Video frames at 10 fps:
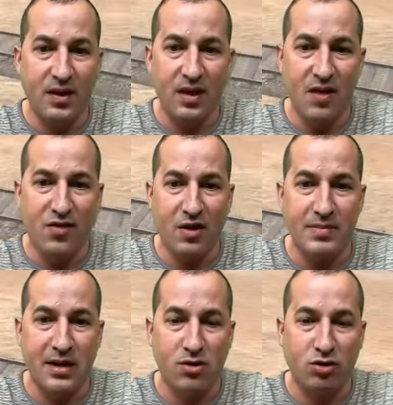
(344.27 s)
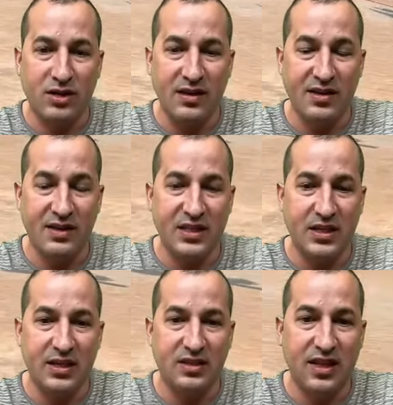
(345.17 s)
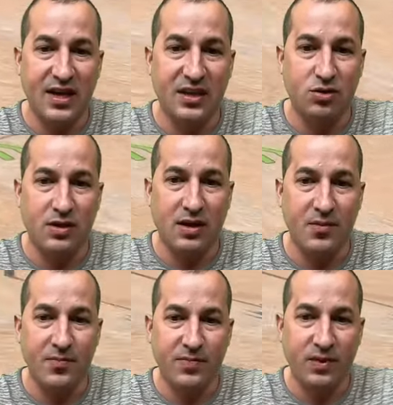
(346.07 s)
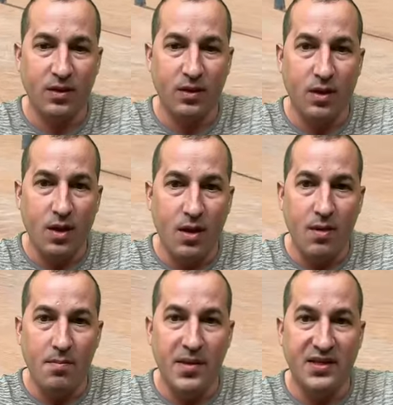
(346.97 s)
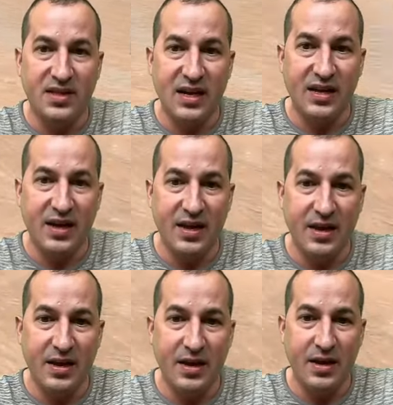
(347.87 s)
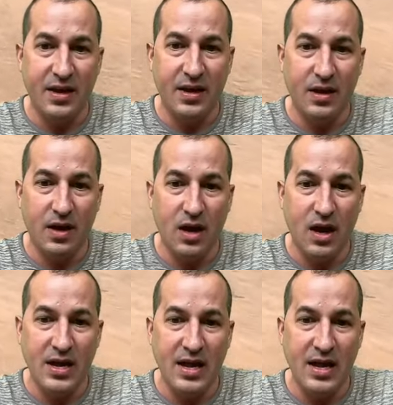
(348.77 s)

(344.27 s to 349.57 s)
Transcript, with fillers: y farmear los tanques que se estén en la ciudad. Mis tanques... ¡Ay, ay,